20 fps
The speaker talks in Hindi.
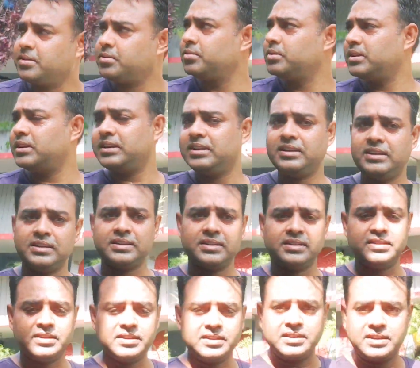एक उधर है
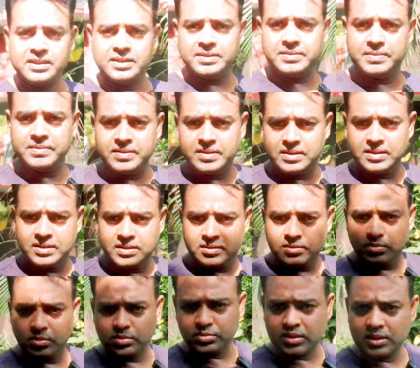एक इधर है
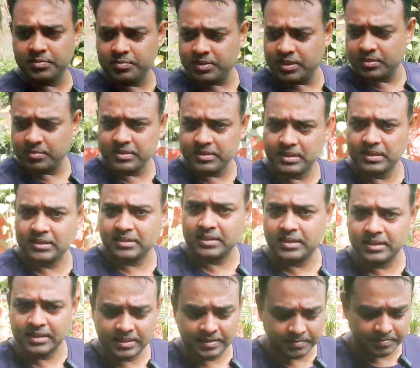दो तरफ मैंने बना
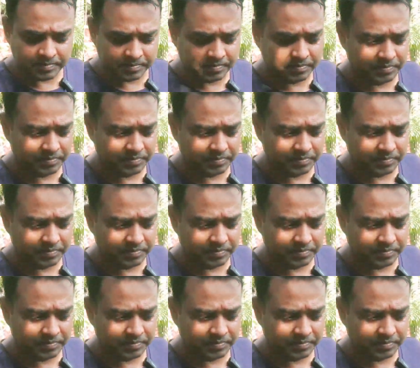रखा है